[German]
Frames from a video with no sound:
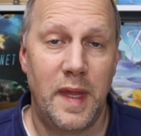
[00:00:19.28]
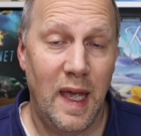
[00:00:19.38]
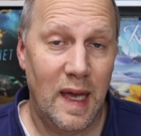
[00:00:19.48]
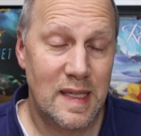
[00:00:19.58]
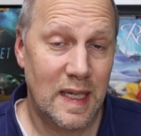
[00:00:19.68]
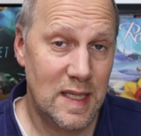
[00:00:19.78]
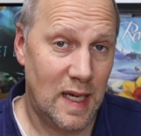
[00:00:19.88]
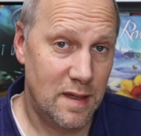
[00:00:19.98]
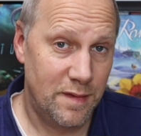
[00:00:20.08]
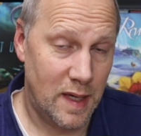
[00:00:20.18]
Der dritte
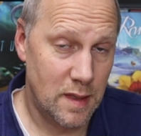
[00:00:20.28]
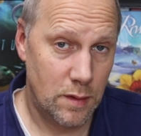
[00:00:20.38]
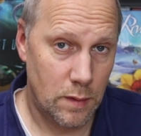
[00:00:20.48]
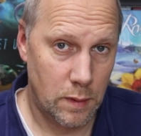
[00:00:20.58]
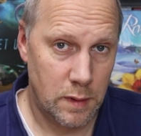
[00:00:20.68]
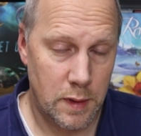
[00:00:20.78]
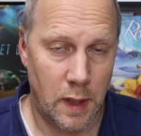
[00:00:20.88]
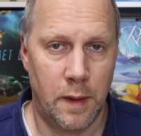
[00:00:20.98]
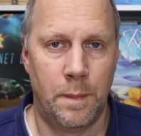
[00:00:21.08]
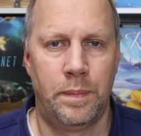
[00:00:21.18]
Advent und
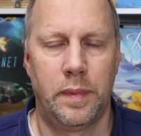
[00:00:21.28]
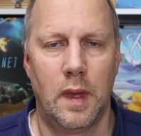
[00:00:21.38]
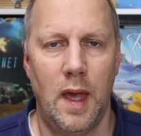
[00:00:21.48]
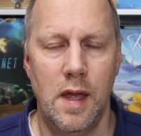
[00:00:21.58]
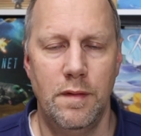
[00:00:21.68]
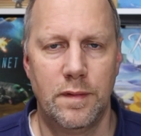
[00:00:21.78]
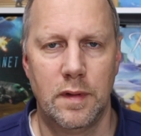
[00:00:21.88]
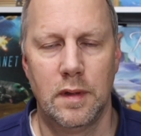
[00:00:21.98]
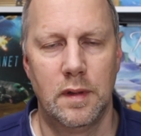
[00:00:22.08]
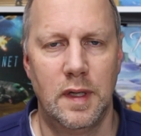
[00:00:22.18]
11.